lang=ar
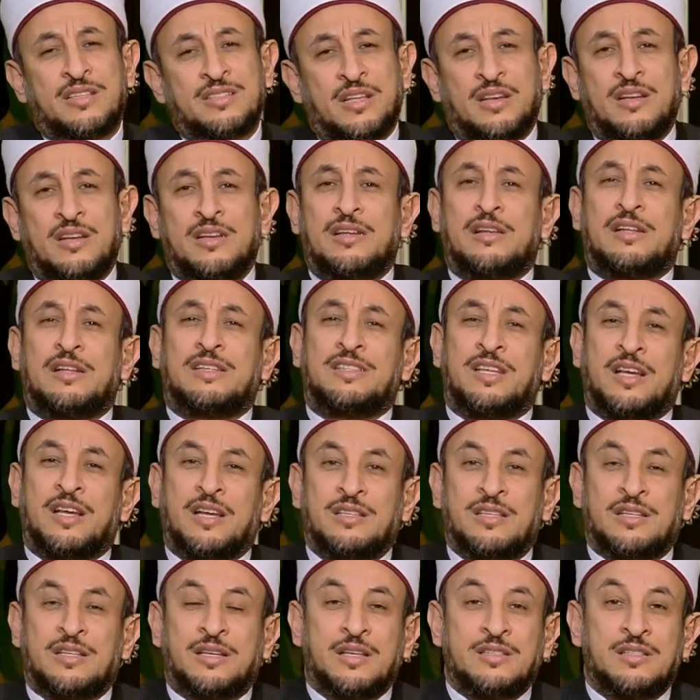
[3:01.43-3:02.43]
رأيي
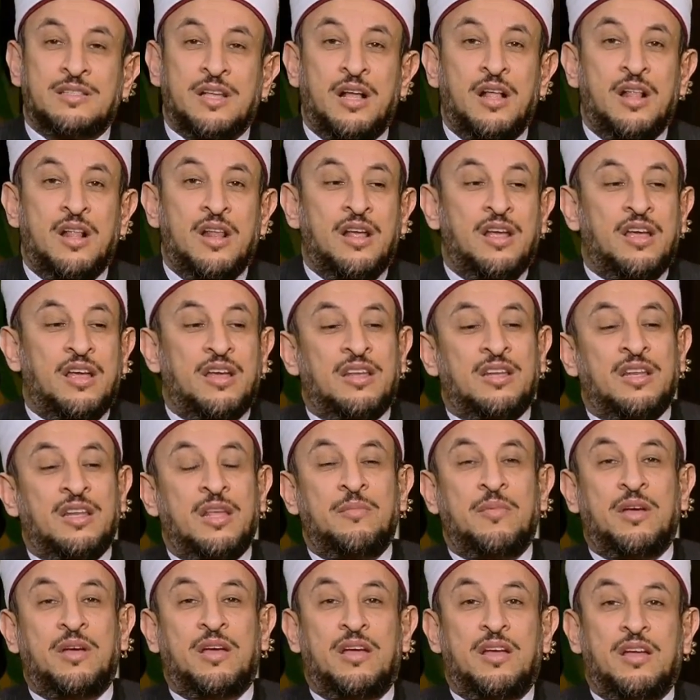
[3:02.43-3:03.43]
الاجتهادي كذا
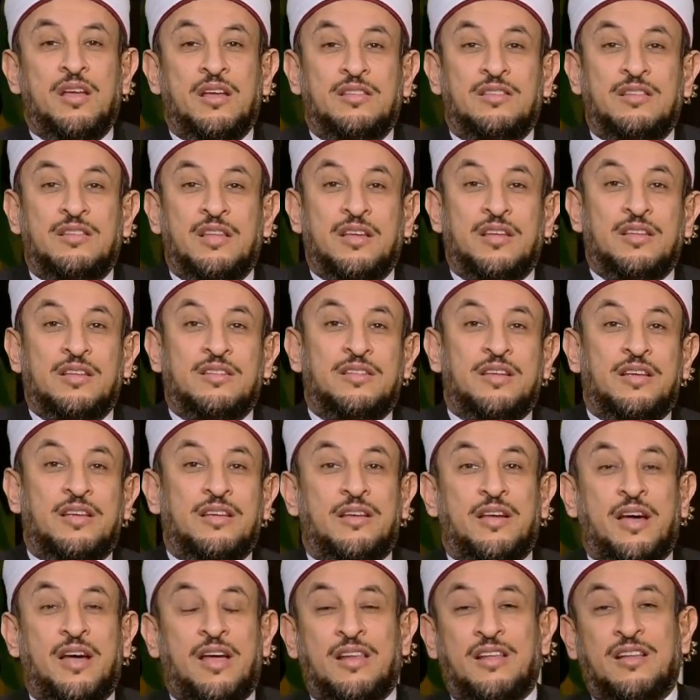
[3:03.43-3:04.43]
إنما
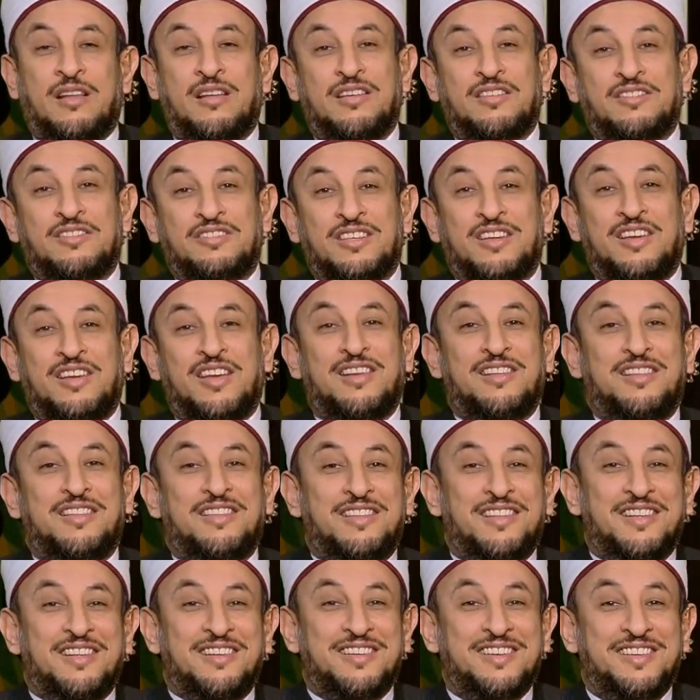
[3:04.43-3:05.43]
على رأي الشيخ
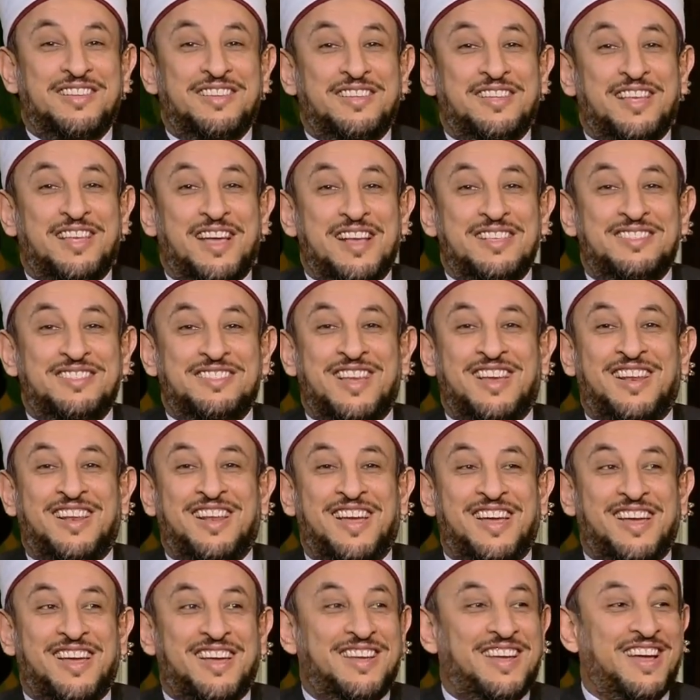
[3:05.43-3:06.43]
خالد جندي أسهل
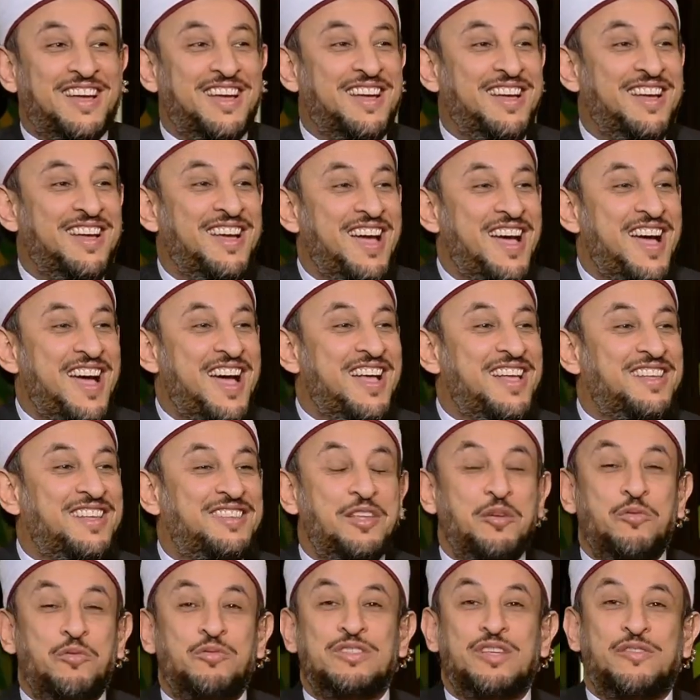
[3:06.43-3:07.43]
حاجة
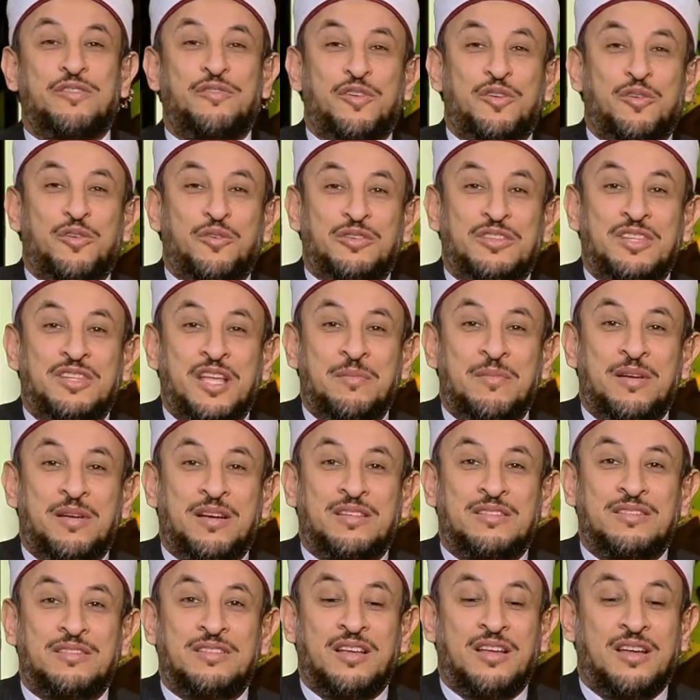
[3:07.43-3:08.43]
توصف اللي قدامك
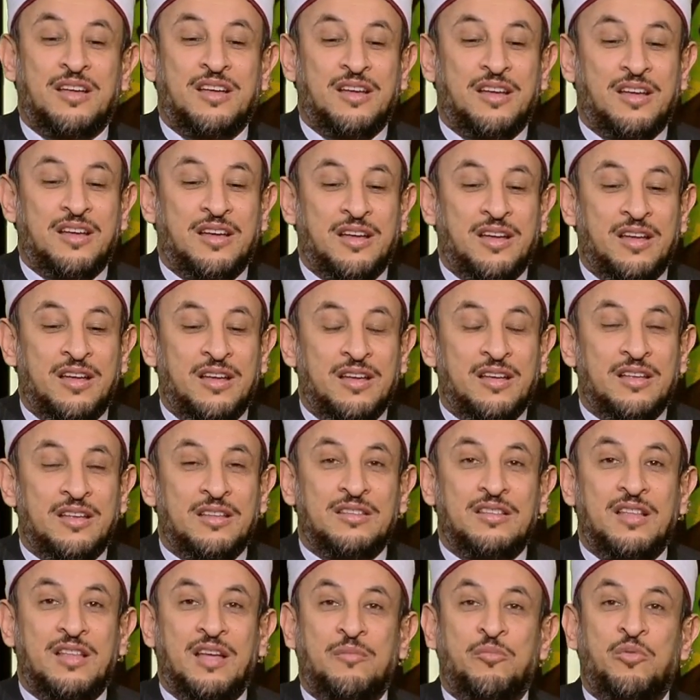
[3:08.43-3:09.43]
ده
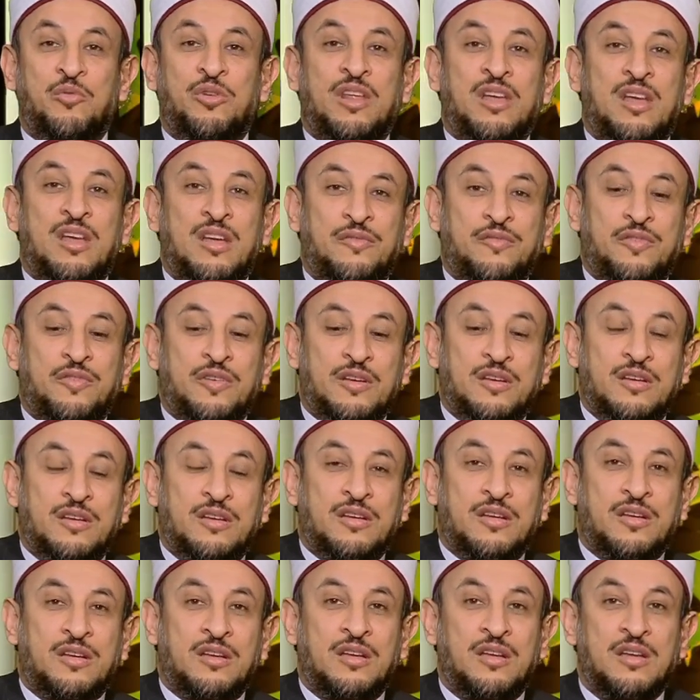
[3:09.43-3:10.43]
ده
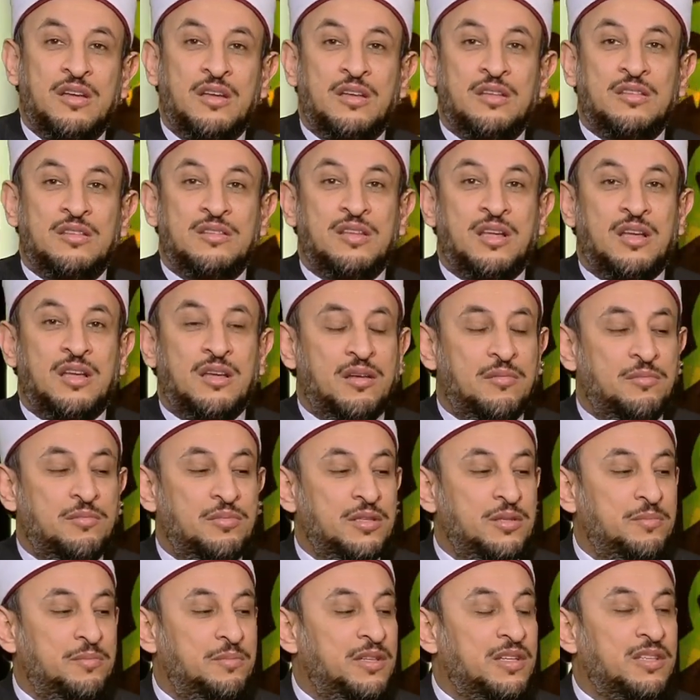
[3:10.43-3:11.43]
منافق ده
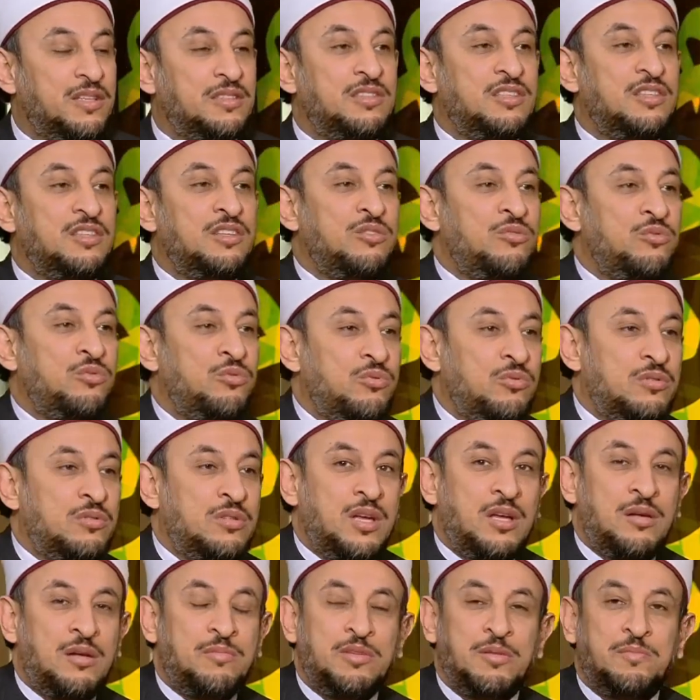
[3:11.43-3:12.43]
بيبيع دينه
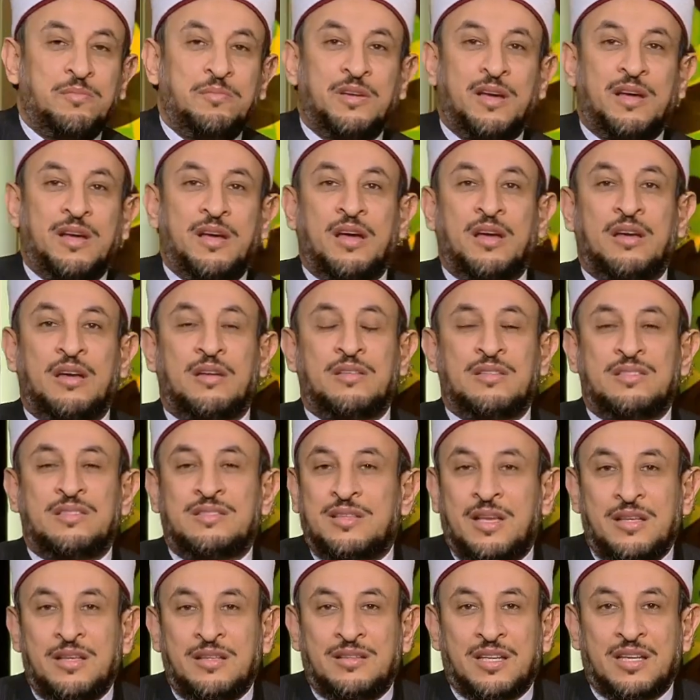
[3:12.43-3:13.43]
ده بيبيع
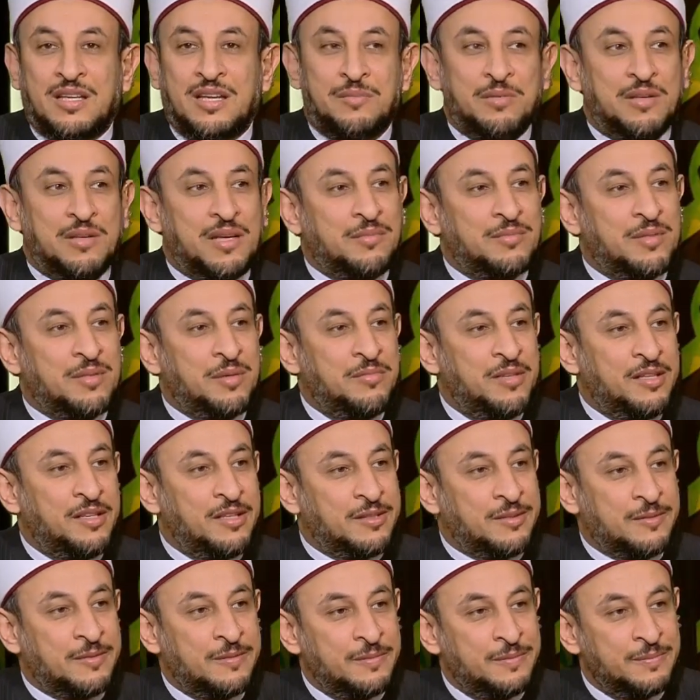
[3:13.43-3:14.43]
ازاي انت جايب الكلام ده
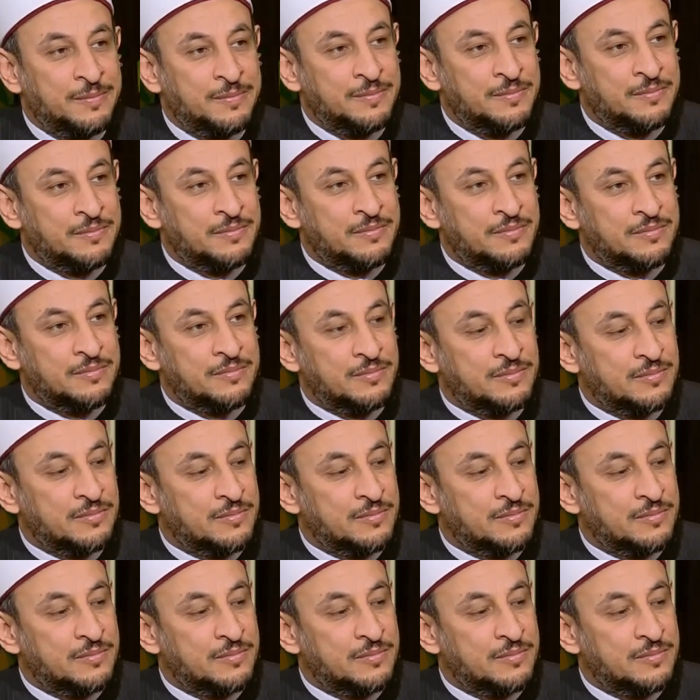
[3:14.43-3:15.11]
تدخل في اختصاص